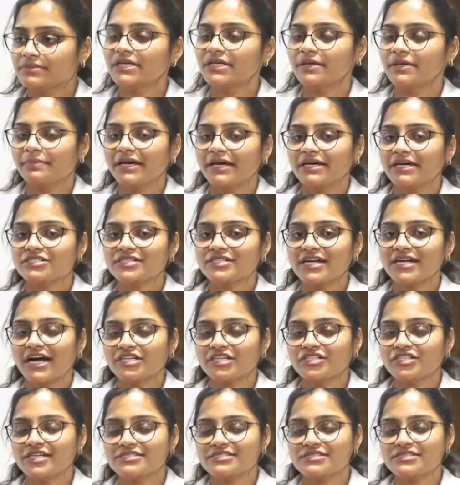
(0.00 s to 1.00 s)
సిపిఆర్
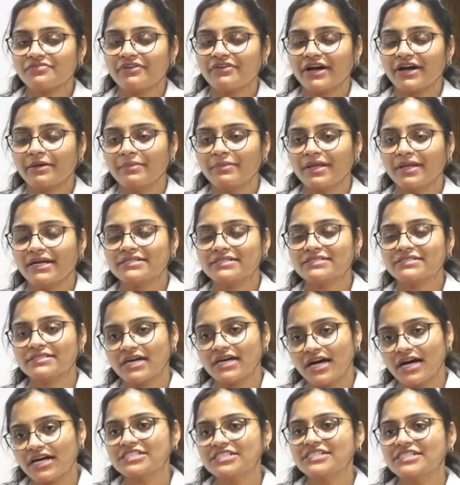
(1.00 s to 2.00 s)
స్టార్ట్ చేసి ఫైవ్ మినిట్స్
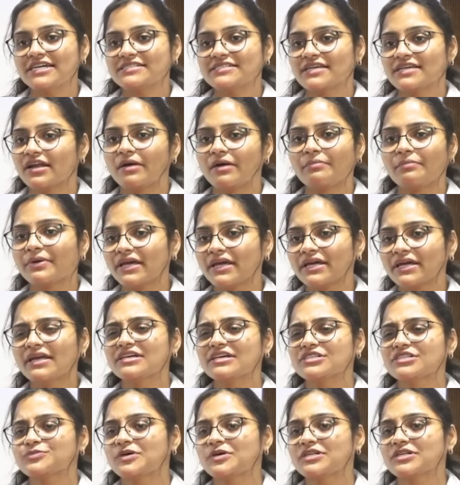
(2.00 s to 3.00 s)
దాకా చేశాను అప్పటికీ
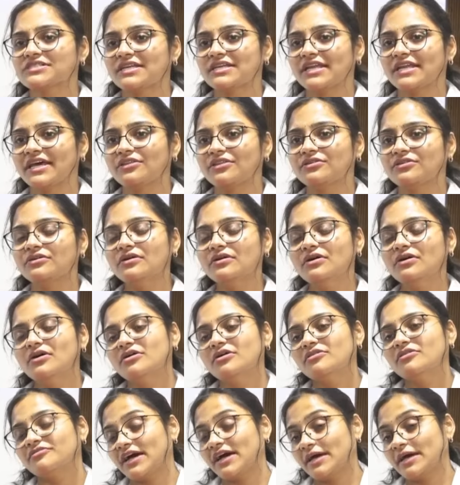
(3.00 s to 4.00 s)
రెస్పాన్స్ లేదు
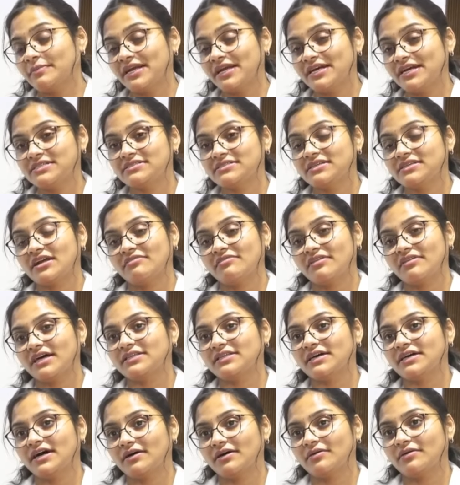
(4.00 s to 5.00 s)
ఫైవ్ మినిట్స్
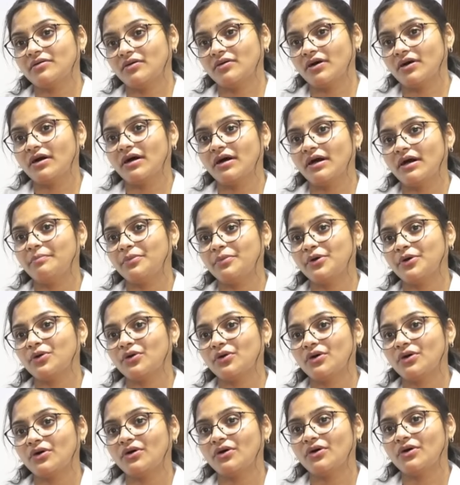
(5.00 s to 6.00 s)
తర్వాత uh,
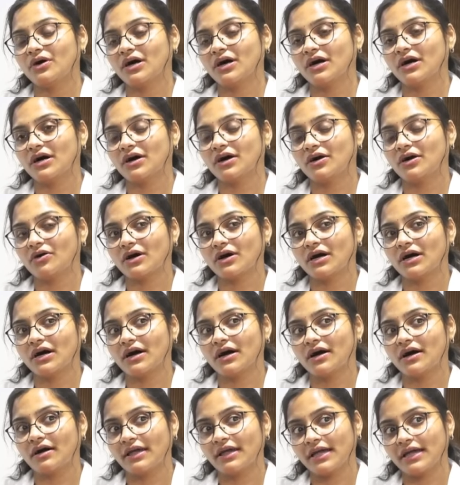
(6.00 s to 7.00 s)
ఎప్పటికో uh, ఒక
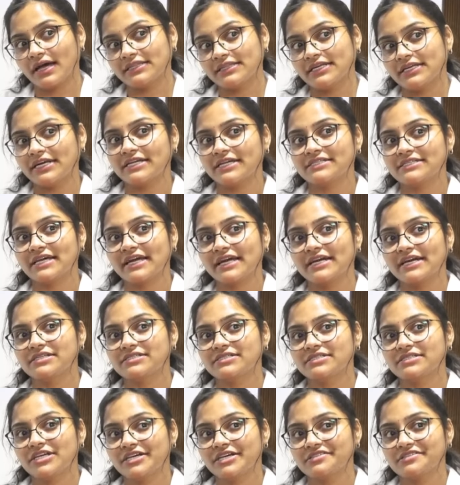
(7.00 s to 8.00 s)
ఇంకా థర్టీ
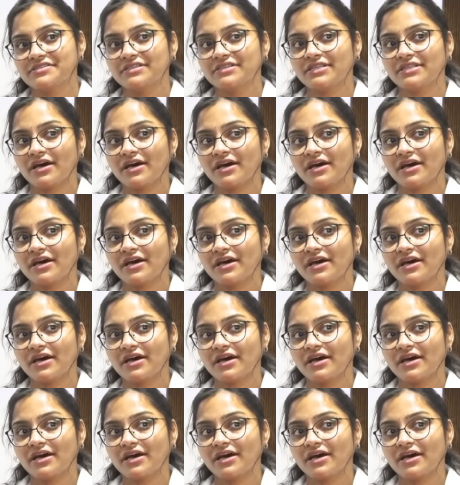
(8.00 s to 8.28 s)
సెకండ్స్ చేసిన